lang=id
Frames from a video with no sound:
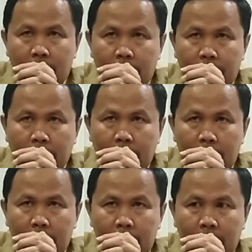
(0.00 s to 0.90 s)

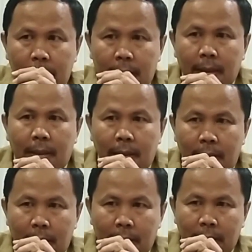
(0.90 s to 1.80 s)
Paling
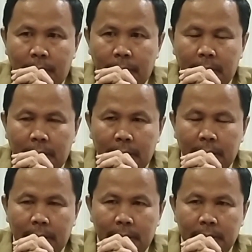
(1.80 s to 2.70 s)
tidak dalam
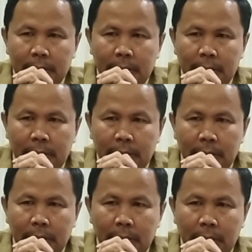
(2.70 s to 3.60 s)
rangka hari santri
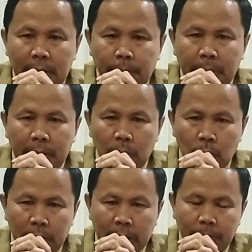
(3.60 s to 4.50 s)
ini
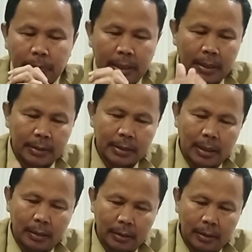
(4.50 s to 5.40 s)
menggugah para
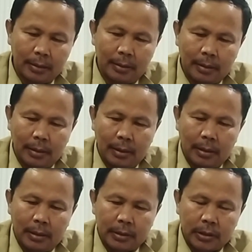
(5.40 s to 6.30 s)
santri
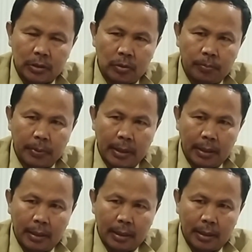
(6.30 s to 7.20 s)

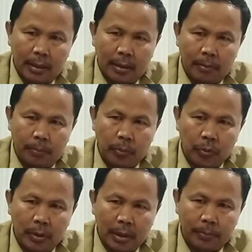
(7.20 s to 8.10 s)
supaya
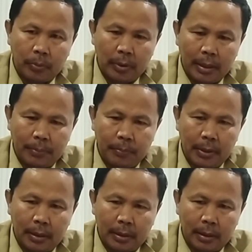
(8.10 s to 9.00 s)
punya pola
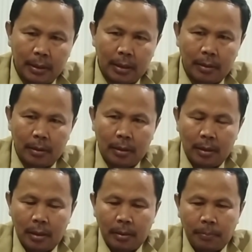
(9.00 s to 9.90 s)
pikir,
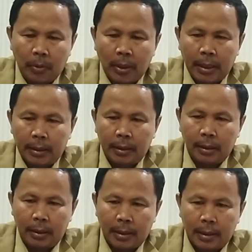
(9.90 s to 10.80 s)
pola
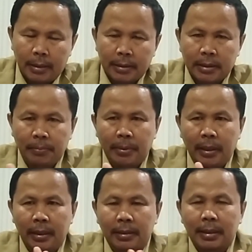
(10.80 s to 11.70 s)
tindak
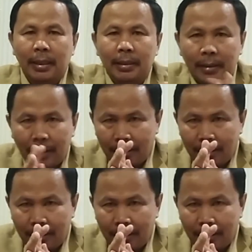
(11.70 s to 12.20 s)
sebagai santri.